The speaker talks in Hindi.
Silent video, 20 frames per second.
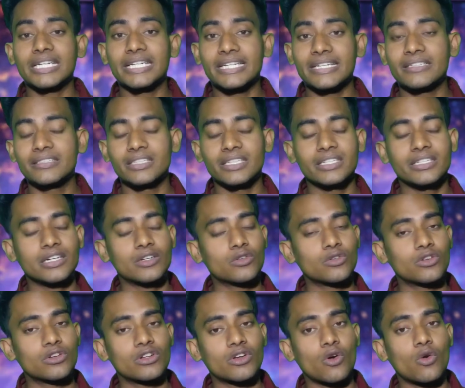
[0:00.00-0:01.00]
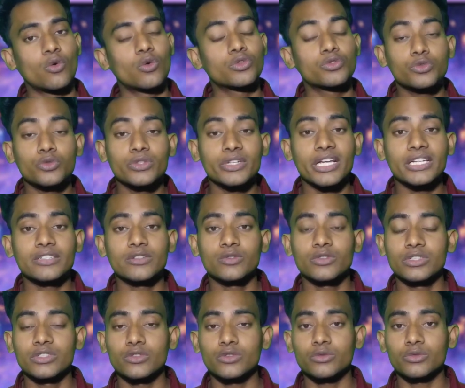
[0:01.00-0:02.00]
इसका क्रेज देखकर उन्होंने होश उड़ गया
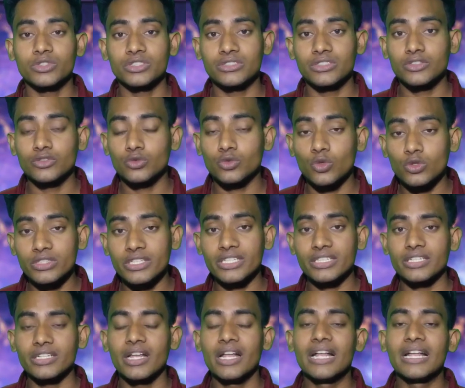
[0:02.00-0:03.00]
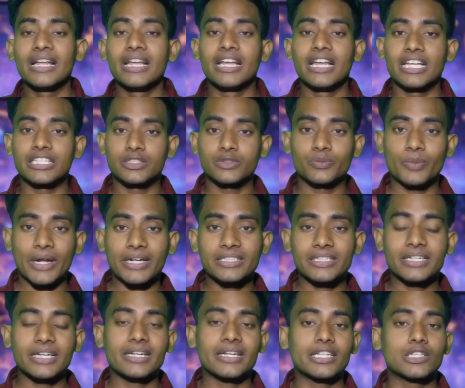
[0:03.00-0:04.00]
क्योंकि जो तो जिसमें सोच रहे थे
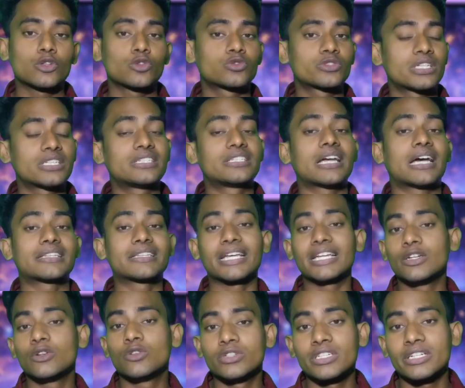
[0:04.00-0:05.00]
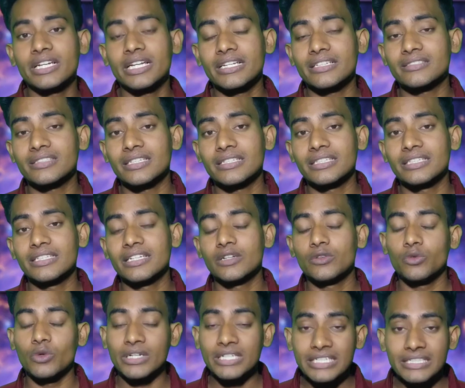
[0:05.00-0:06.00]
एक्सपेक्ट कर रहे थे उससे ज़्यादा ही उनकी कलेक्शन की
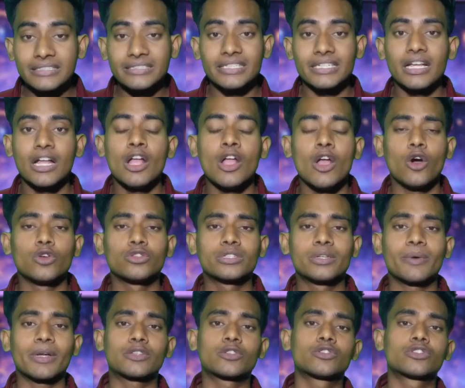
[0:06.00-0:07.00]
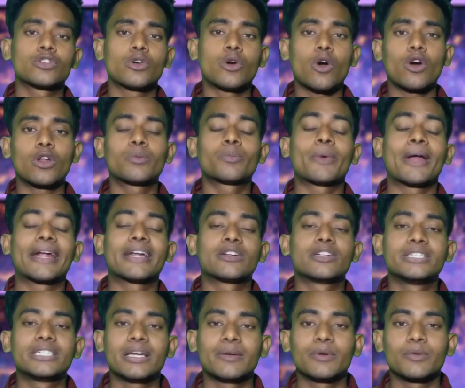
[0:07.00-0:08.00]
गई वहीं से उसके बाद तो इसे ऑल
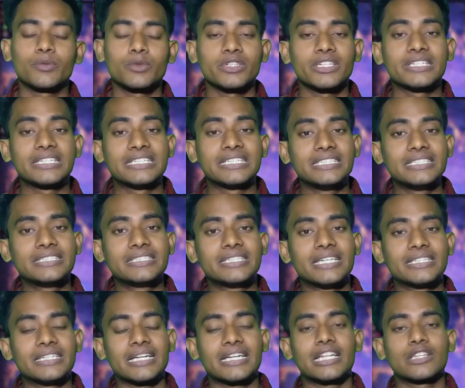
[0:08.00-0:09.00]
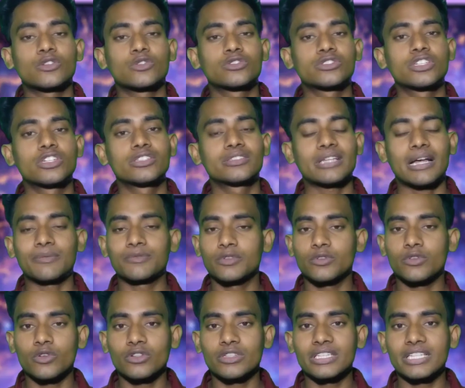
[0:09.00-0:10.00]
पैन इंडिया में मुझे रिलीज किया जाना है तो उसके हिसाब
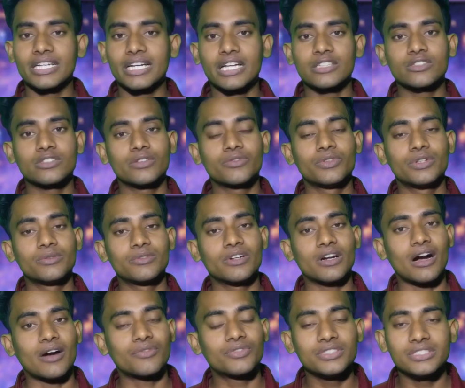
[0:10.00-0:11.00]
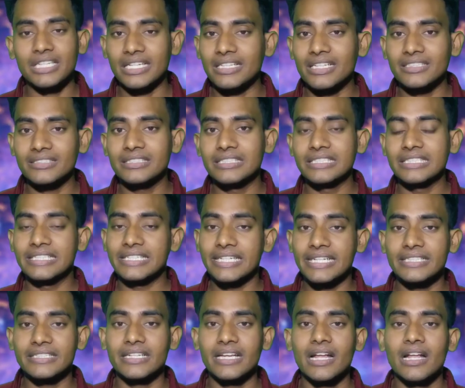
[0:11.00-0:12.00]
से उन्होंने देखा तो ये फिल्म काफ़ी ज़्यादा इसकी
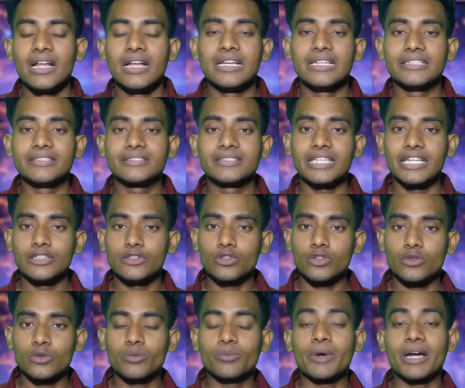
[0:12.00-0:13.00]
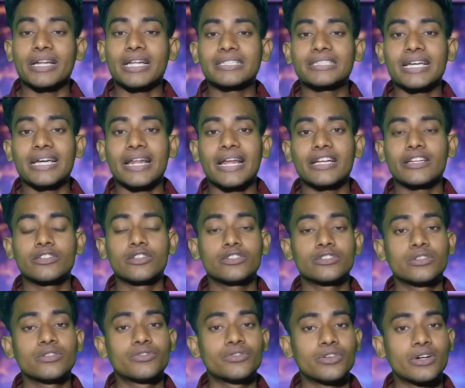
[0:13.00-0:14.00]
क्रेज है इससे ही जो माना जा रहा है कि जो
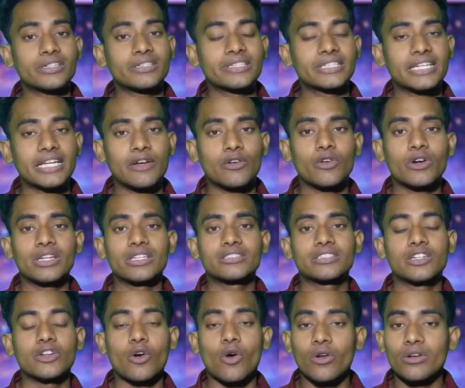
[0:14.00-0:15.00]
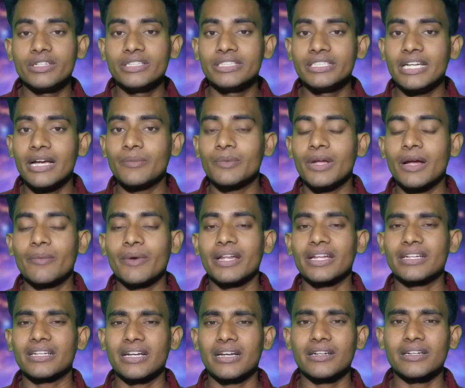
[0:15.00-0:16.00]
इसकी फर्स्ट डे है वो कलेक्शन ऑल इंडिया में
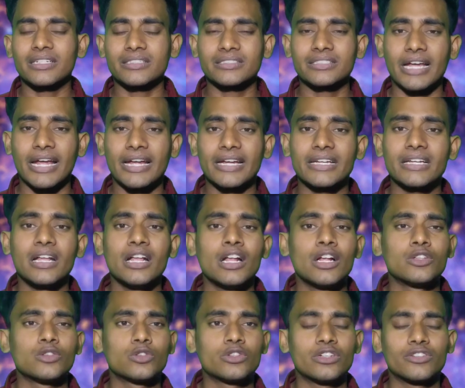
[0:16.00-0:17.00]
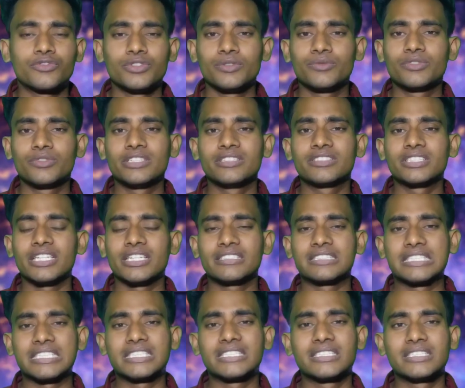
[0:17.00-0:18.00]
हमारे का अगर चाहें तो ये 50 से
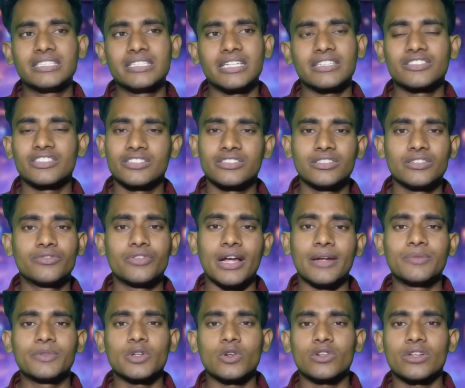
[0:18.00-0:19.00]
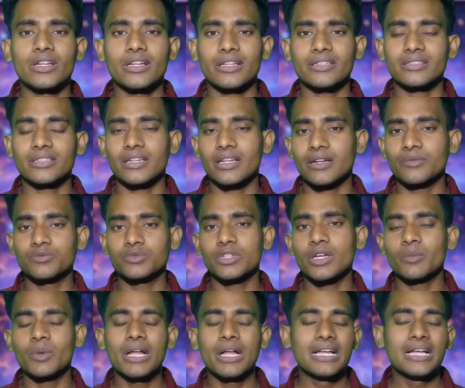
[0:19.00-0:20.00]
60 या 65 करोड़ का
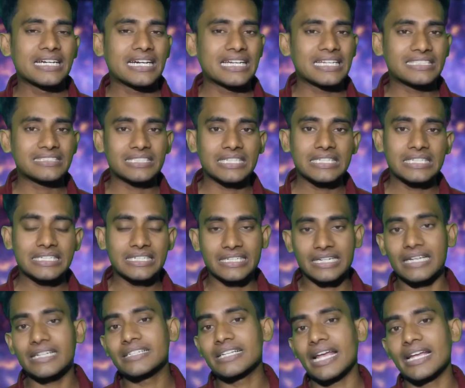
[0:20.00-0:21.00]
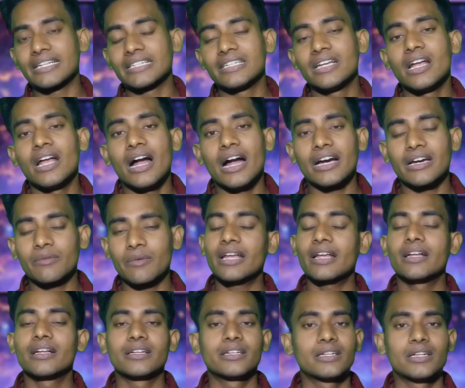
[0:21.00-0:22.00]
लमसम कलेक्शन कर जाएगी अगर
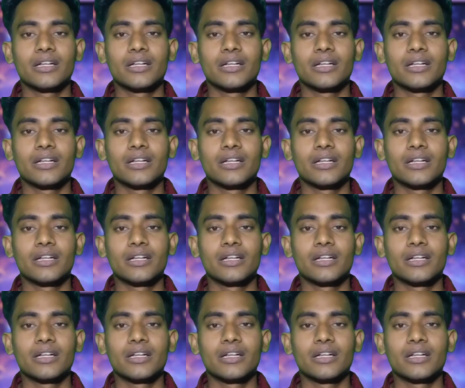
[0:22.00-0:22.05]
